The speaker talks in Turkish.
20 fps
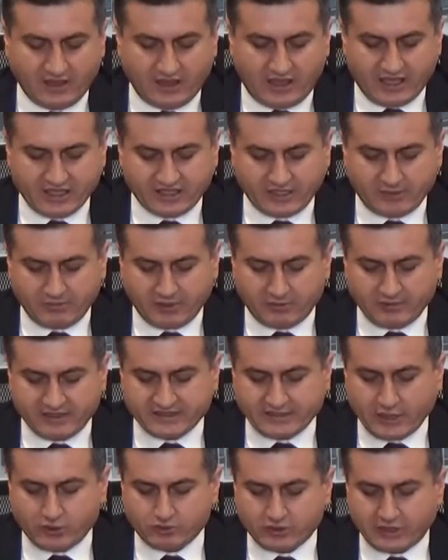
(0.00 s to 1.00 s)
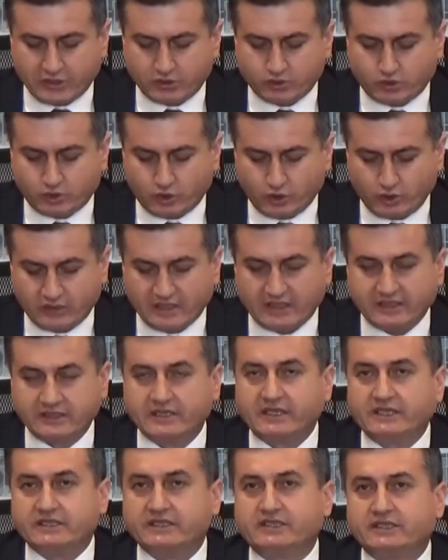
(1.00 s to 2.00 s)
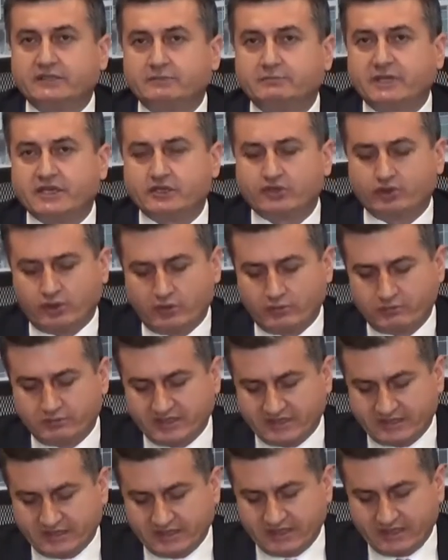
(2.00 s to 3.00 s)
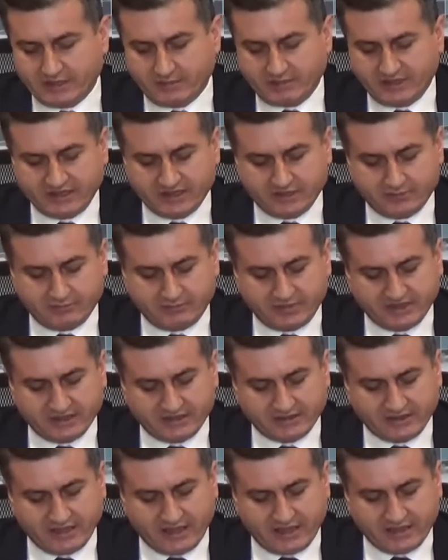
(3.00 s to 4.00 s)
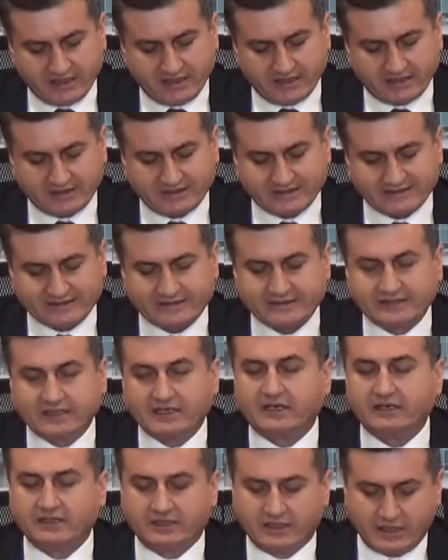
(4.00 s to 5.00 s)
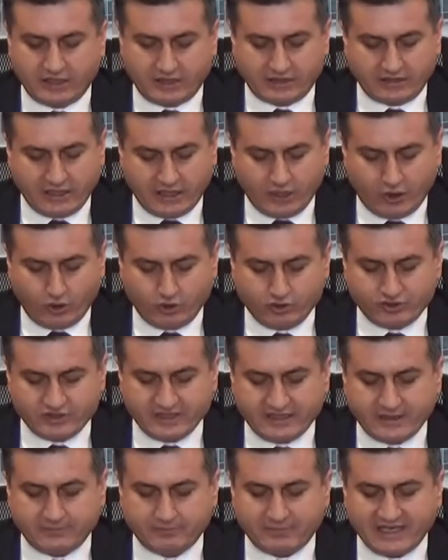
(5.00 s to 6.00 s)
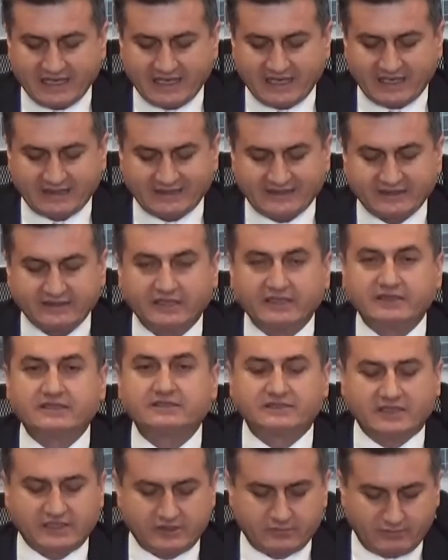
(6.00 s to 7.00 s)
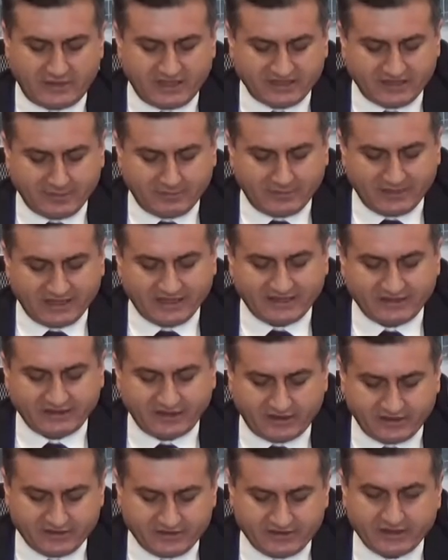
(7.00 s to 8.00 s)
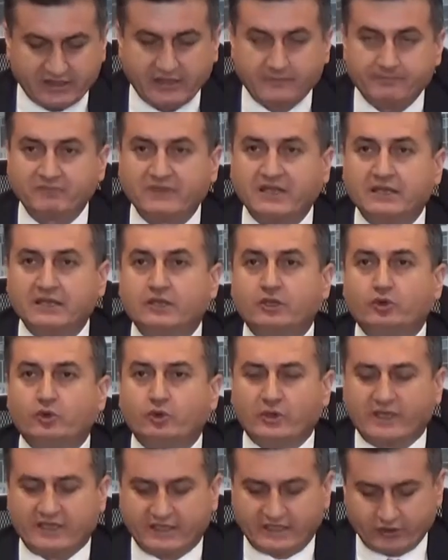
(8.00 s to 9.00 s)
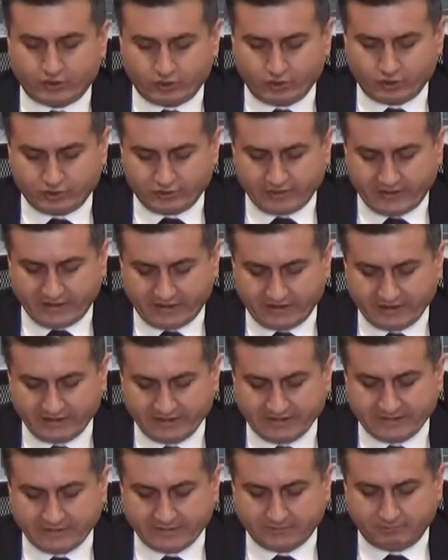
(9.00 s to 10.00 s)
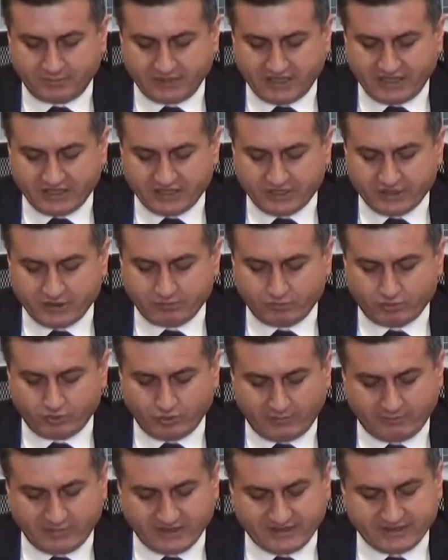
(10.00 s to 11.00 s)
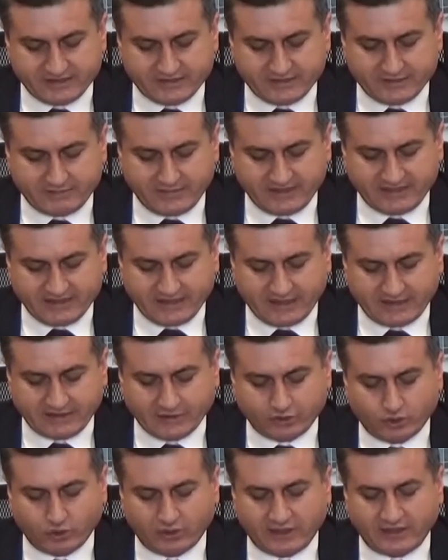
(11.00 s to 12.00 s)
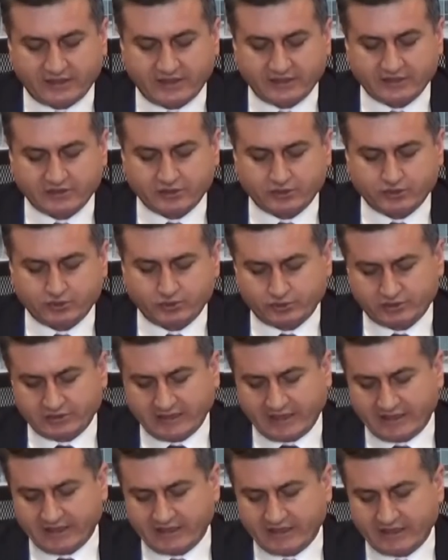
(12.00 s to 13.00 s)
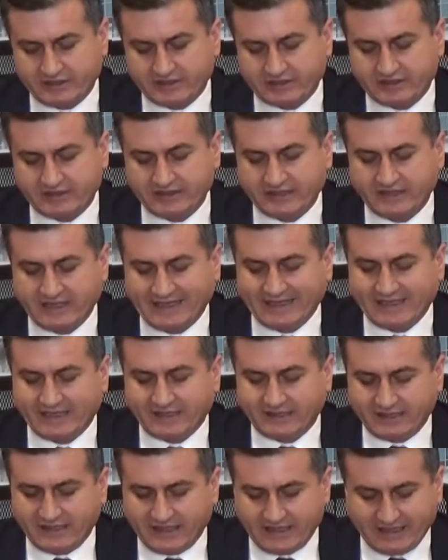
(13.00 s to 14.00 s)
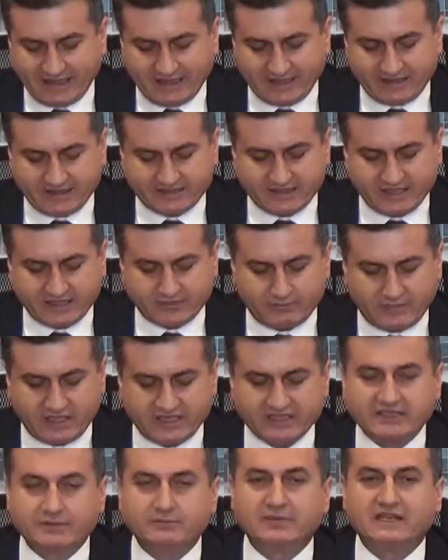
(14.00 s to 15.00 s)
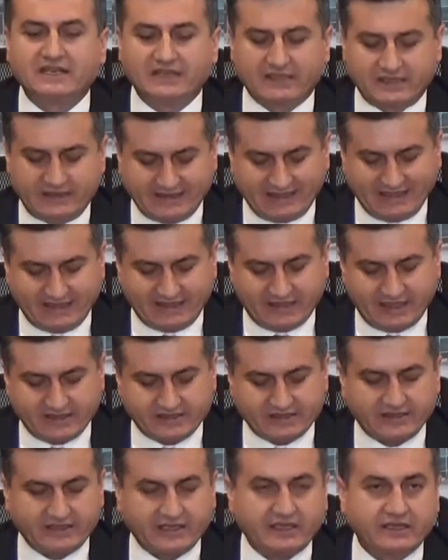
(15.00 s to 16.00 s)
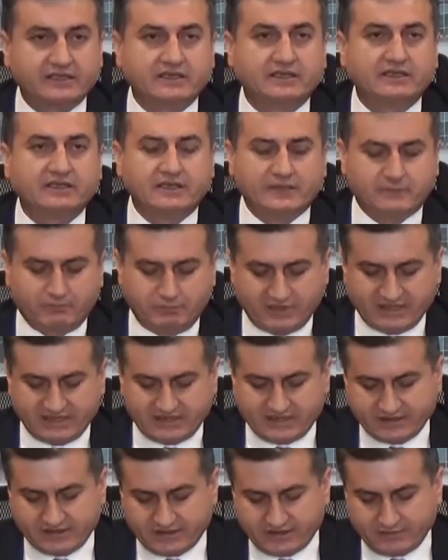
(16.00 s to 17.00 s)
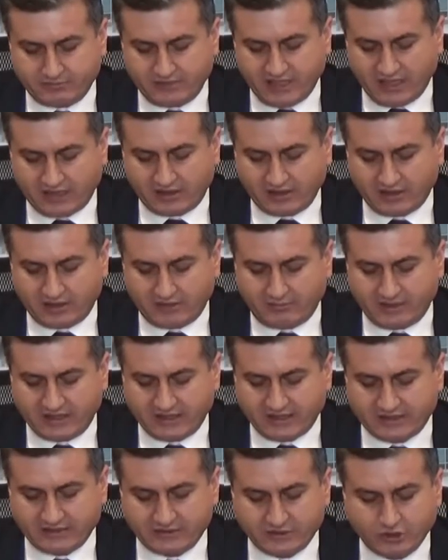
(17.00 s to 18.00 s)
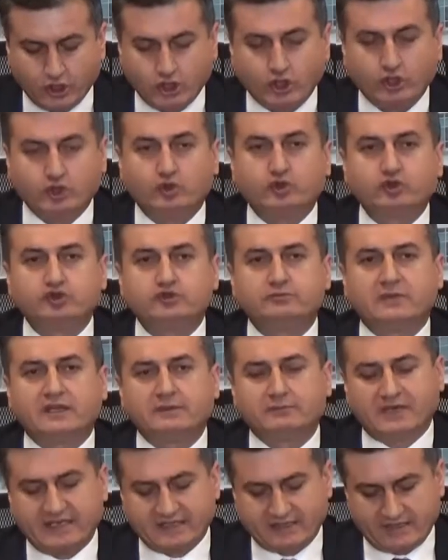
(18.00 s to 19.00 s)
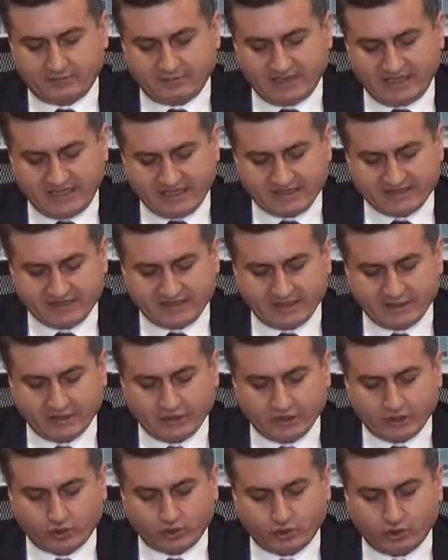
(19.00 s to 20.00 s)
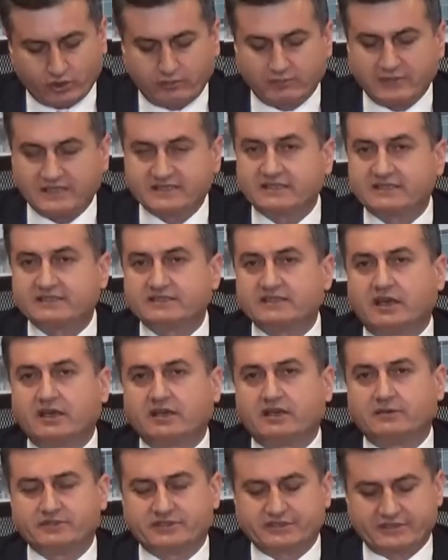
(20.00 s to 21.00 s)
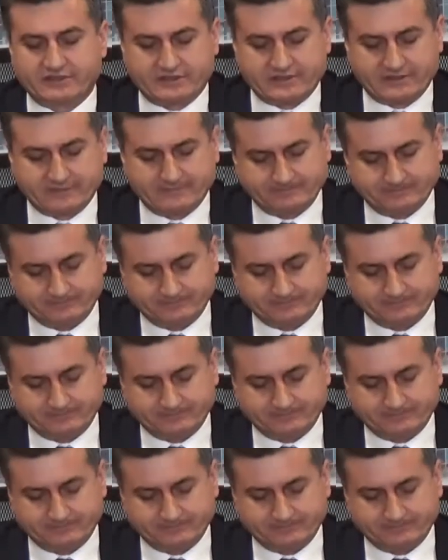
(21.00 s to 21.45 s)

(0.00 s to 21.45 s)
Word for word: Hakimler ve Savcılar Kurulu da 25.11.2021 tarihli kararıyla daha önceden belirlenen itisas mahkemelerinin yanı sıra vergi suçları, bilişim ve bir kısım nitelikli dolandırıcılık suçlarına ilişkin yeni ihtisas mahkemelerini ihtisas ederek bir kısım yargılamaların uzman mahkemelerce görülmesini sağlamıştır.